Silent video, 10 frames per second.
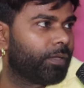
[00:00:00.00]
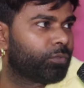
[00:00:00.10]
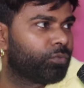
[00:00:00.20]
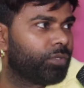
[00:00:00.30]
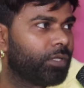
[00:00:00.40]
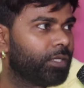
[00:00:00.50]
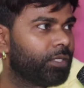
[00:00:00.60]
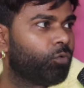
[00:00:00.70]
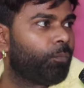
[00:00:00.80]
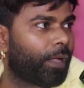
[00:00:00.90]
बाई खुद
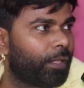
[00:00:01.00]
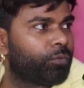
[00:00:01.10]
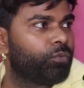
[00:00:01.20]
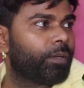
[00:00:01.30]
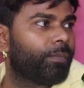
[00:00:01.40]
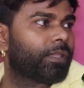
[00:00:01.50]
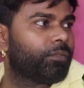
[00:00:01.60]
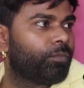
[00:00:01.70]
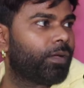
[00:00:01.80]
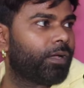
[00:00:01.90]
ये हम्म। कुल फालतू के बात
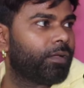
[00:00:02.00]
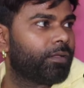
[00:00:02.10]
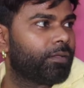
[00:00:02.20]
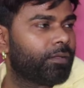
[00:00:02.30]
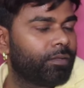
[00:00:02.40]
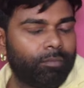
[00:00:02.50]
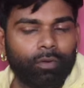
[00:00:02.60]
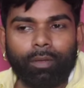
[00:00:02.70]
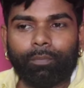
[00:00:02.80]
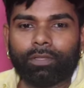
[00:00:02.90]
ना हम्म। बा
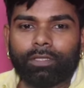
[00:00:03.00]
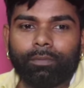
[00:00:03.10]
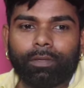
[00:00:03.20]
ये